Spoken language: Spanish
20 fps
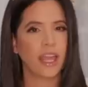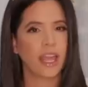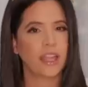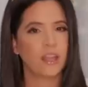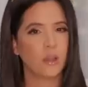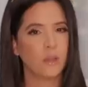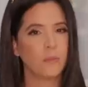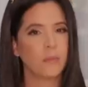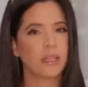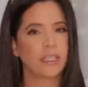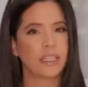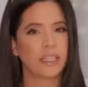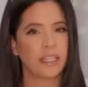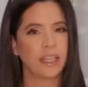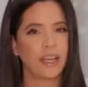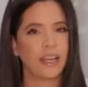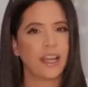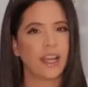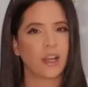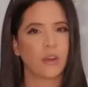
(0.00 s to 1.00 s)
estos
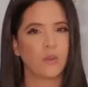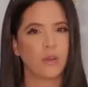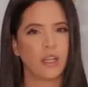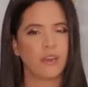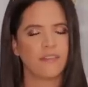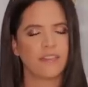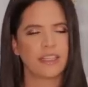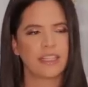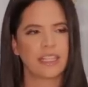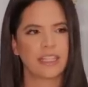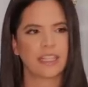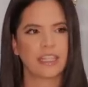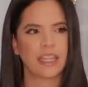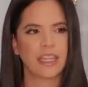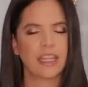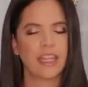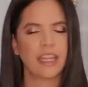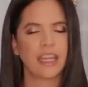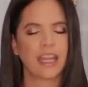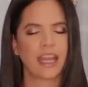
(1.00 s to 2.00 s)
materiales algunas veces
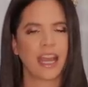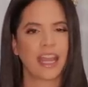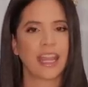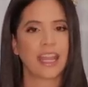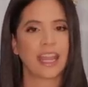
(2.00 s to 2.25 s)
tienden a